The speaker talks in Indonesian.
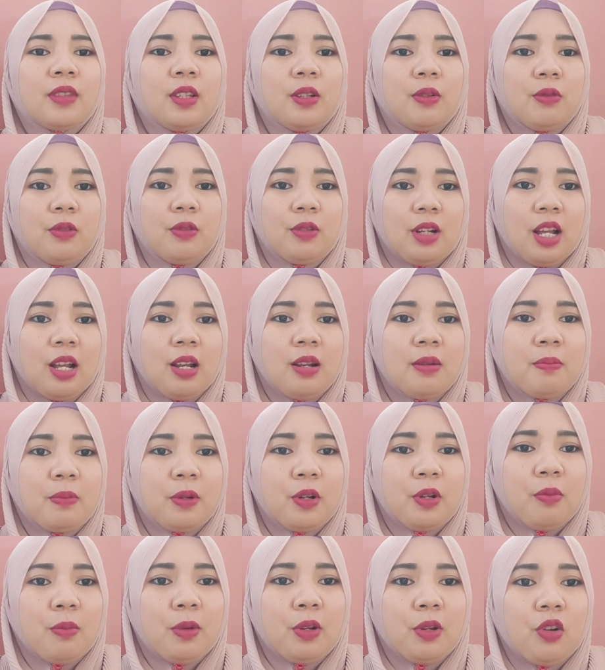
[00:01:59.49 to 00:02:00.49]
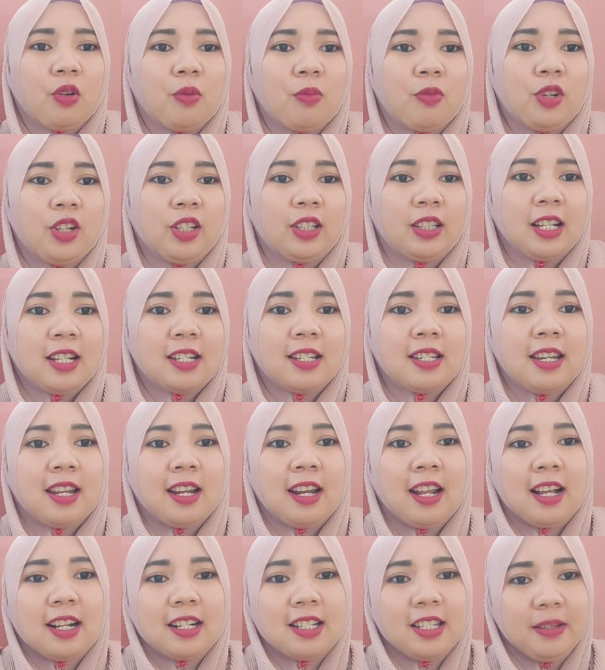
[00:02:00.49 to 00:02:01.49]
teguran pedoman komunitas
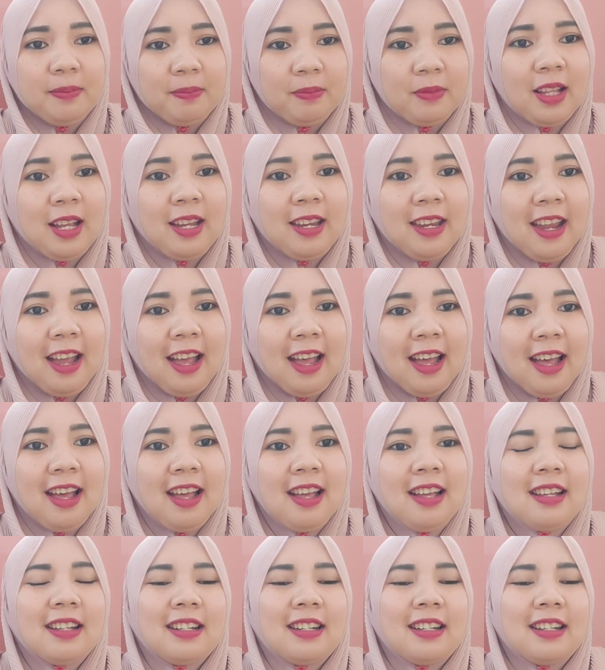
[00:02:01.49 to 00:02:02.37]
dan hak cipta ya.